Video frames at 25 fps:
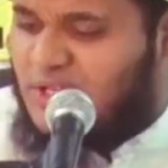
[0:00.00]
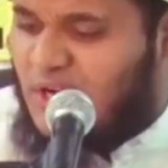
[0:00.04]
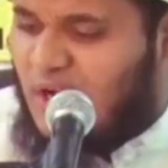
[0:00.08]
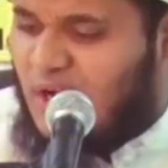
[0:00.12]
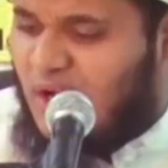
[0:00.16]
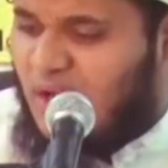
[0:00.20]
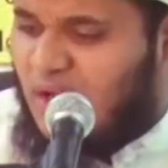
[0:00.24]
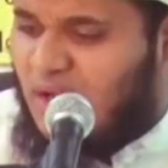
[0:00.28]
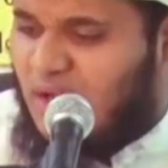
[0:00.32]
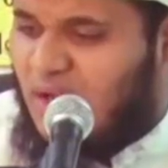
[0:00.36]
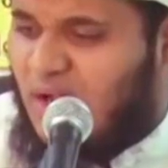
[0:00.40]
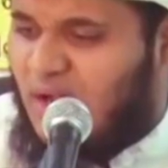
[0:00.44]

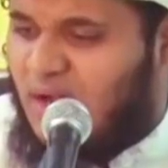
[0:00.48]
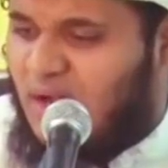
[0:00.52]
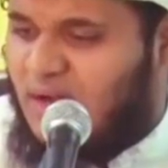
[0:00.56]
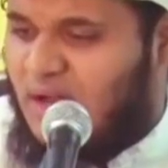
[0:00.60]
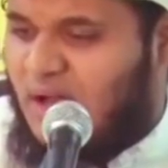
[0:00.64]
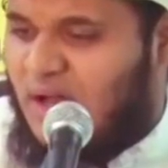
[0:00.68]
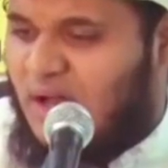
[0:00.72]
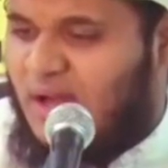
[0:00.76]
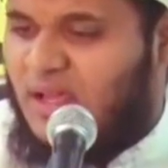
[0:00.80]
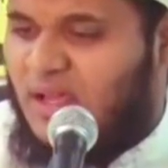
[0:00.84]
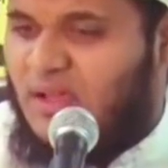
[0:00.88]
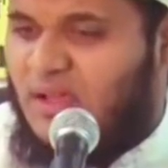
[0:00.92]
இன்ஷா அல்லா
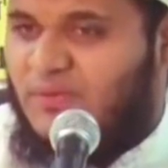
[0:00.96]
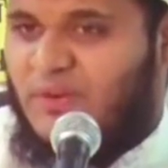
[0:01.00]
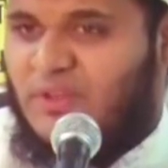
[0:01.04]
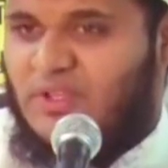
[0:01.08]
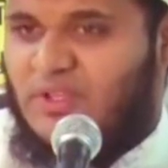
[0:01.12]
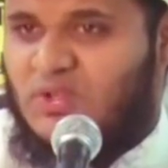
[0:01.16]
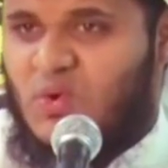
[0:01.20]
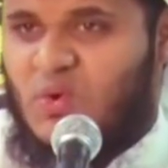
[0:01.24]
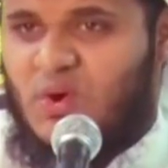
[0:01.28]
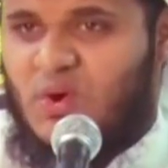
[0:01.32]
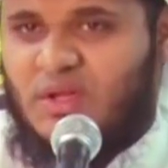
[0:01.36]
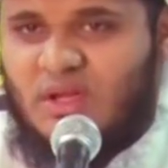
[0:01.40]
நாளை
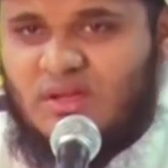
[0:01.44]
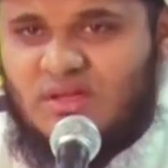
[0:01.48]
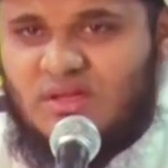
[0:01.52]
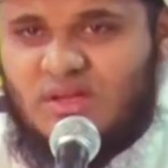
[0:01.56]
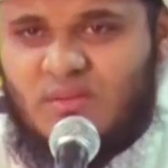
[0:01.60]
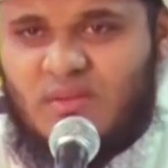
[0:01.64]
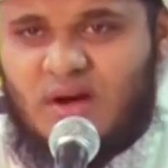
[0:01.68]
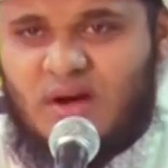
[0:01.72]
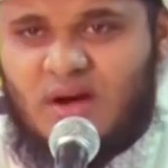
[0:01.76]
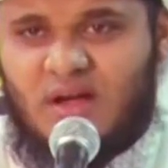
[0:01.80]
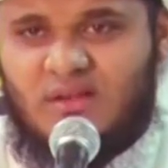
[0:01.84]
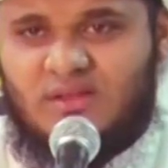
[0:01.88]
ஃபஜருடைய
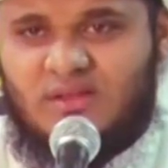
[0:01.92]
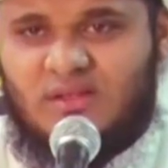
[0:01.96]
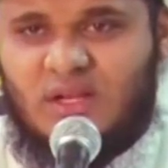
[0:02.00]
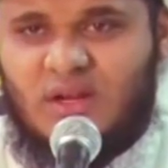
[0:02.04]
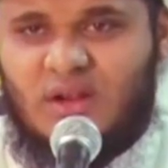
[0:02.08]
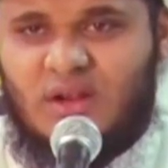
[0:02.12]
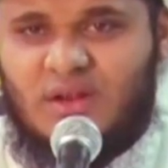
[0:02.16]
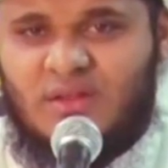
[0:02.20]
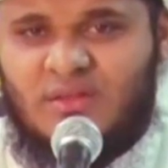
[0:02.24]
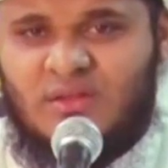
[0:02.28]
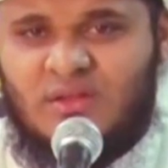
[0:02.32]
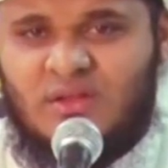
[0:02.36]

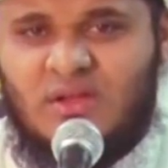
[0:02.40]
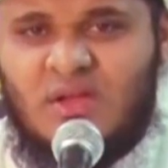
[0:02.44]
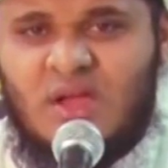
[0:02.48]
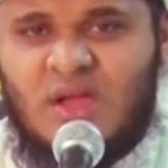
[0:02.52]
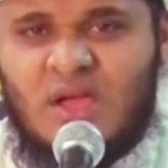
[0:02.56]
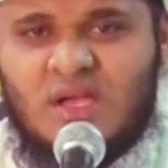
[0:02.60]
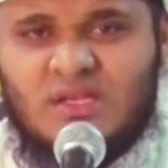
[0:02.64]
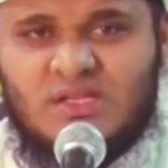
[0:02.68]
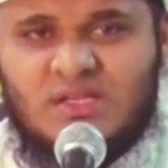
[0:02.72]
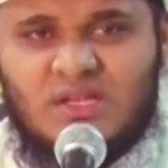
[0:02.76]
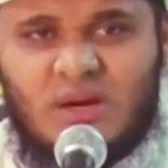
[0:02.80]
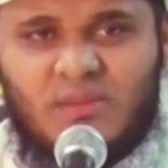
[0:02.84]
ஜமாஅத்தில் இருந்து
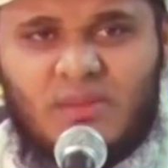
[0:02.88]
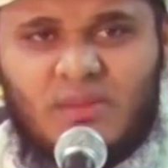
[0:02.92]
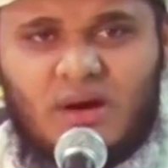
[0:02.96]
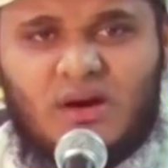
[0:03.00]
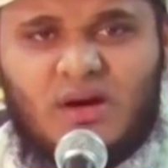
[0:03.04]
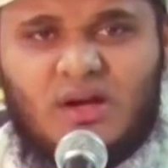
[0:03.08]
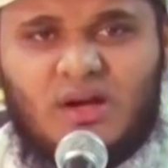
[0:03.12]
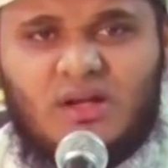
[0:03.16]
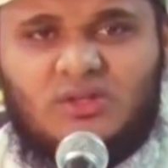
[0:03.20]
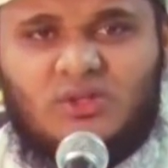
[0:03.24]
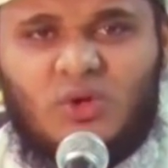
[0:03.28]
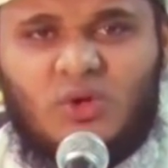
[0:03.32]

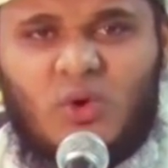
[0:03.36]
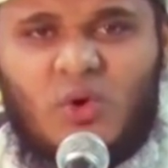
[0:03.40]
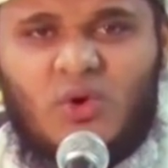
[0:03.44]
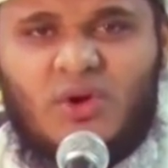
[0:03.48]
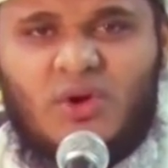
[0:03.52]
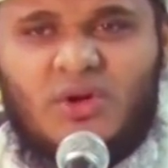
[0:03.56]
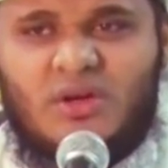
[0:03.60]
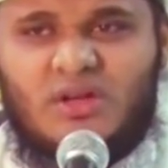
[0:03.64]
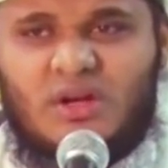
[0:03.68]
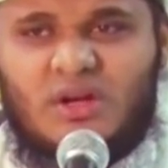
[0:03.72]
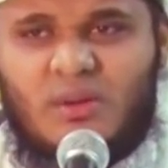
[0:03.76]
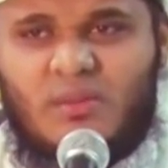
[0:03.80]

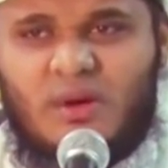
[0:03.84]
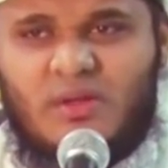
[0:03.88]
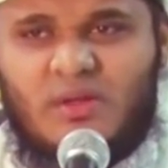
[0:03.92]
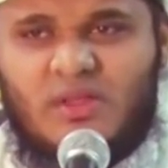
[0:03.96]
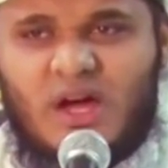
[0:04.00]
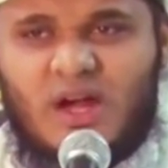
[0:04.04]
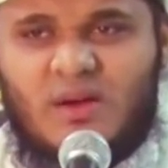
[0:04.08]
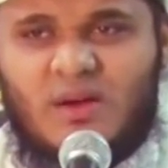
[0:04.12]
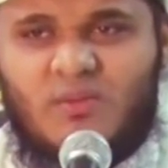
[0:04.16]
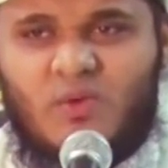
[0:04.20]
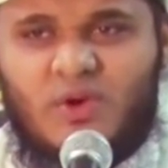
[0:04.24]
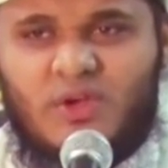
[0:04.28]
ஜமாஅத்தோடு
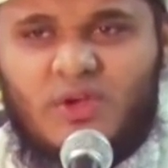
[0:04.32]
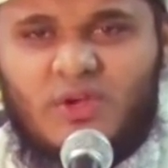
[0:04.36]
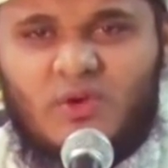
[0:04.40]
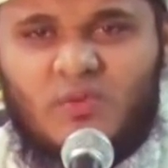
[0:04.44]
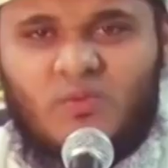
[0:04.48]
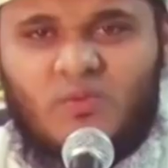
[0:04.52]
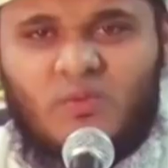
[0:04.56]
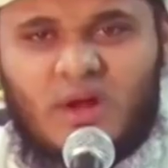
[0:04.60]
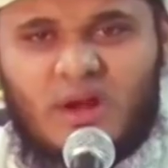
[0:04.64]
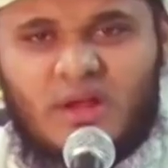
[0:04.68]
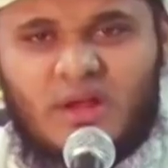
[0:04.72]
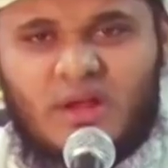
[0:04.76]
ரமதான்
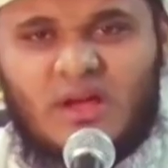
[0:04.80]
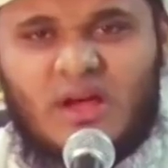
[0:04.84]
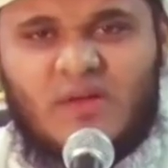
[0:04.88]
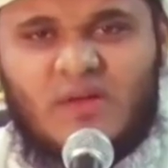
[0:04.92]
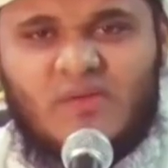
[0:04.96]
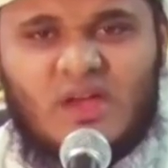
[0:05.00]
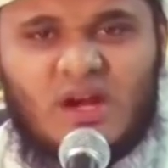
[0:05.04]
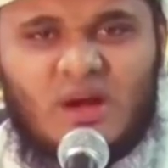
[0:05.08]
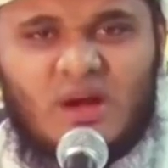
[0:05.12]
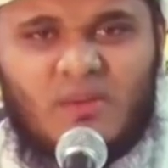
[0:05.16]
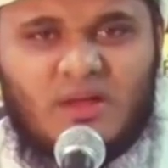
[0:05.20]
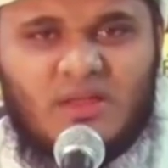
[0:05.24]
முடியும் வரை
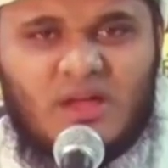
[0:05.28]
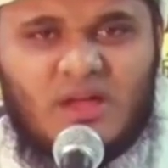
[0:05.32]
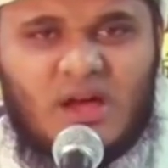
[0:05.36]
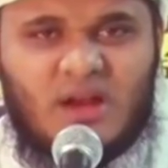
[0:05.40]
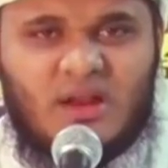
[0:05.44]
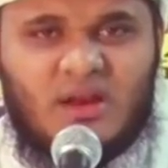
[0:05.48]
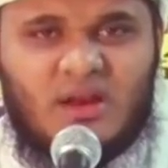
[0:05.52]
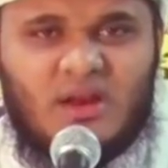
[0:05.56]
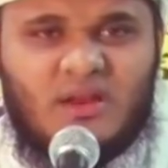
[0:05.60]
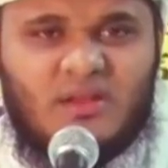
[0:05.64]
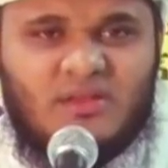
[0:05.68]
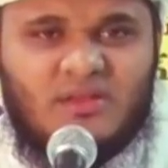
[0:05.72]
அந்த
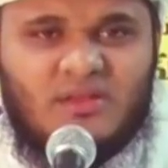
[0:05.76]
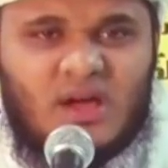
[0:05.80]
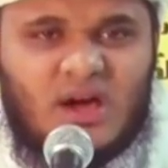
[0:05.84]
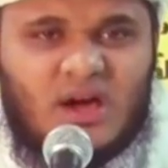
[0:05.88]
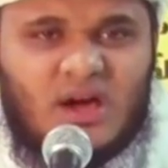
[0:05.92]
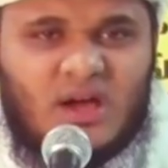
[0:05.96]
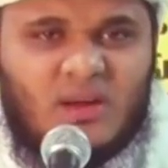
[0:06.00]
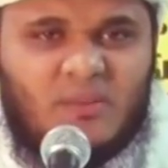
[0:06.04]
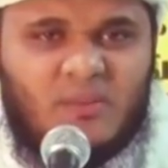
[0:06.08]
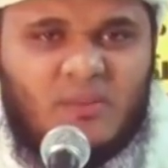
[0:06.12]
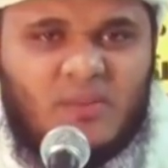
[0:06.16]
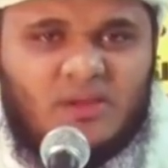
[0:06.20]
ரமதானிலிருந்து
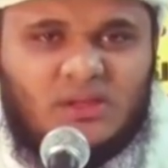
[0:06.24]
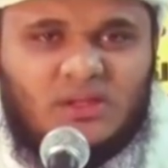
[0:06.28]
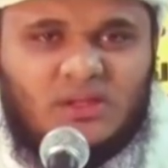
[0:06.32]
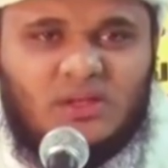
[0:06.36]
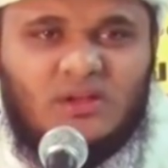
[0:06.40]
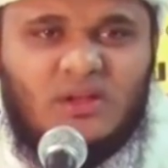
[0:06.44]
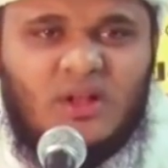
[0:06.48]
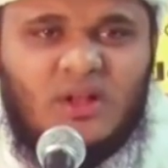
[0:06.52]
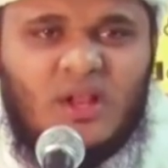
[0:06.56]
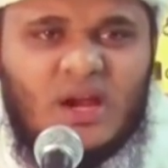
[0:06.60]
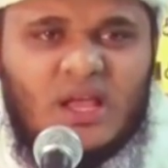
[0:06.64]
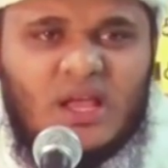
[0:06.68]

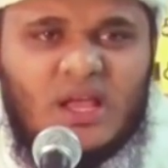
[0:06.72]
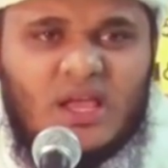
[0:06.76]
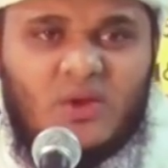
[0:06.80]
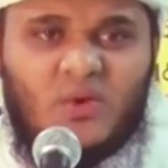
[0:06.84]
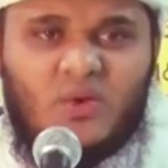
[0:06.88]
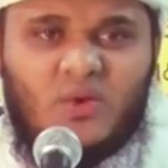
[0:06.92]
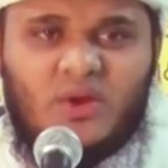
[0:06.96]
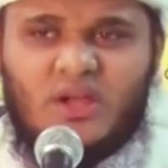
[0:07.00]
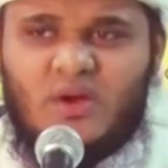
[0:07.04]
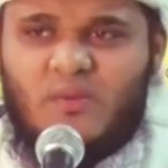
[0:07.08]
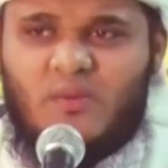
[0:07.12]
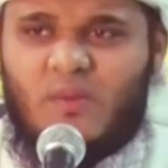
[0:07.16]
ஆரம்பித்து
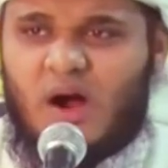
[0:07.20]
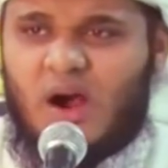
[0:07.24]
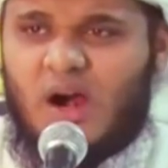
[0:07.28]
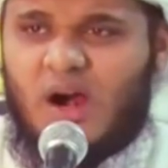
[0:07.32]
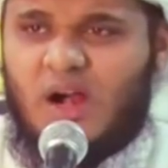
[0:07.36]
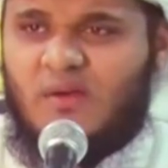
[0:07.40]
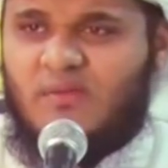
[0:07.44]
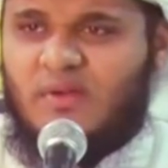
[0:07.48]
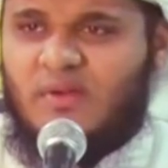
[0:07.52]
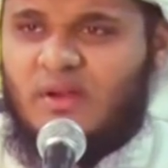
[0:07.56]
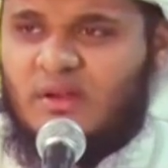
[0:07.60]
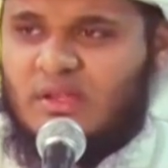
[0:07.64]
என்னுடைய
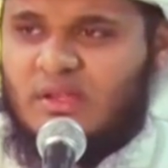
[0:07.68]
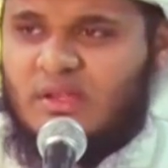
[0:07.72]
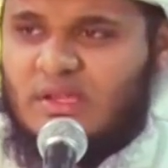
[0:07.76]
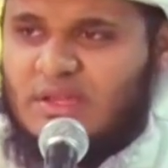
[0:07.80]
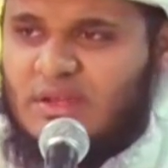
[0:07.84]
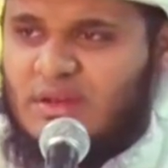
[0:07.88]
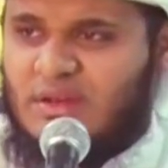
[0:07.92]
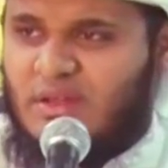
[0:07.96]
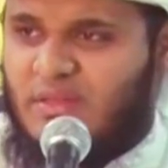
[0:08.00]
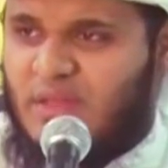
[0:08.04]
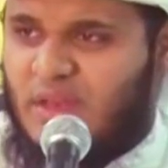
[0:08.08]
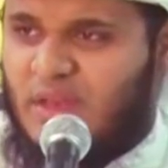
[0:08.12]
வாழ்வின்
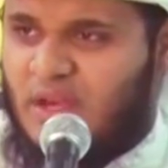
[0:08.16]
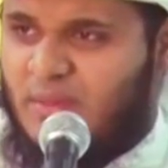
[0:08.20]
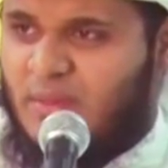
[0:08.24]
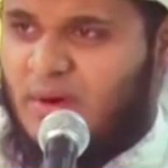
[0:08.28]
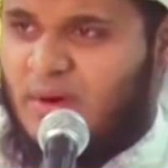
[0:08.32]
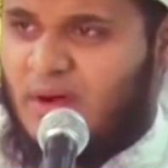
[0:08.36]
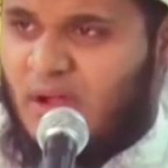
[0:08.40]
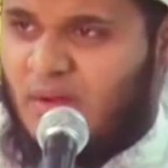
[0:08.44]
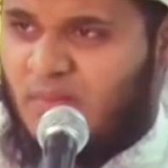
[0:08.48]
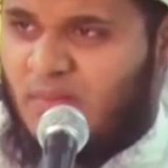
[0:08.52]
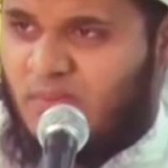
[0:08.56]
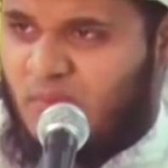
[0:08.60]
இறுதி
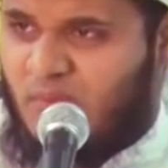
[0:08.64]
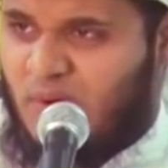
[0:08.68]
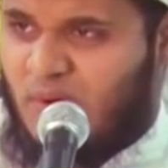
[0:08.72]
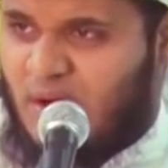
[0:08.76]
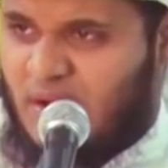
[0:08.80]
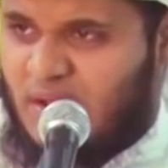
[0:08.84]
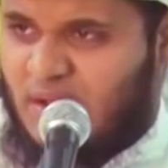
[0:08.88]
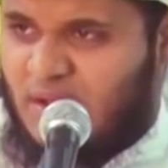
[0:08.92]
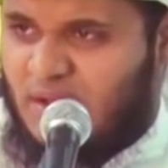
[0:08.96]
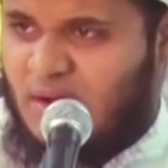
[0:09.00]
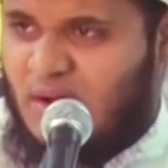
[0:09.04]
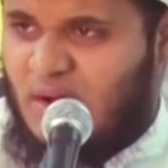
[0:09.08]
நிமிடம்
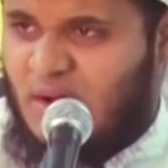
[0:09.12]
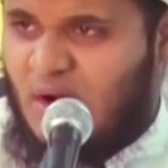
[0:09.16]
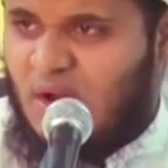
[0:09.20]
வரை